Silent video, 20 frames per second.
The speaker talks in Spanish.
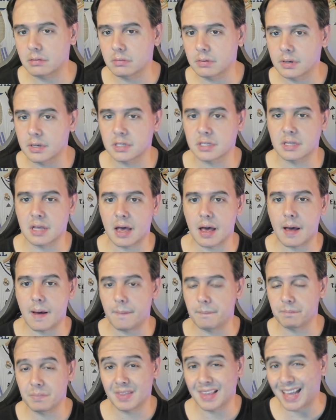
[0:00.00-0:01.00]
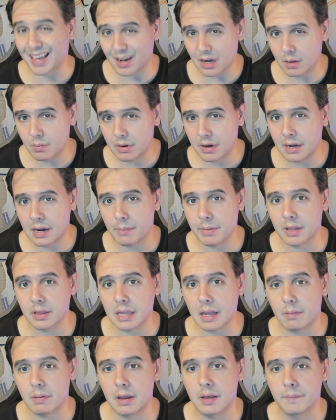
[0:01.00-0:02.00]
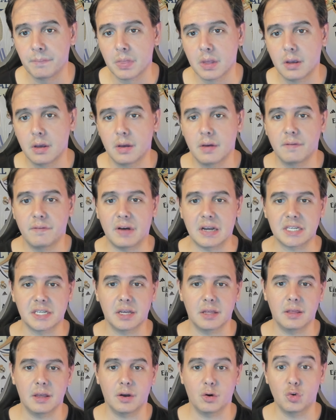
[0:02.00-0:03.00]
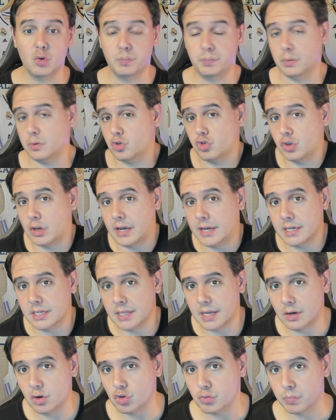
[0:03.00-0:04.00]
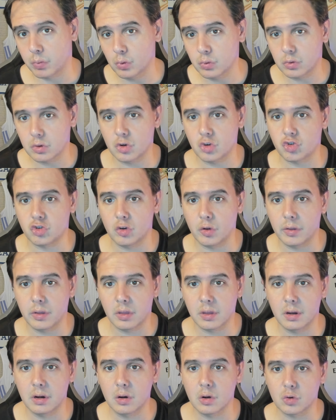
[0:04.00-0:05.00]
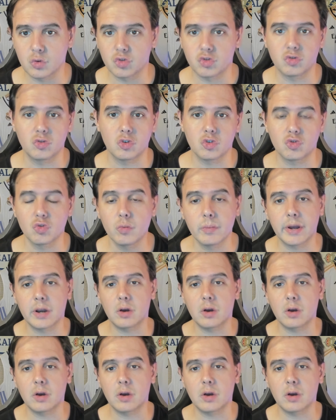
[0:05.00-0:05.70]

en esta terrible y lamentable fase de grupos, que ahí están los puntos, lo dicen los, los, números,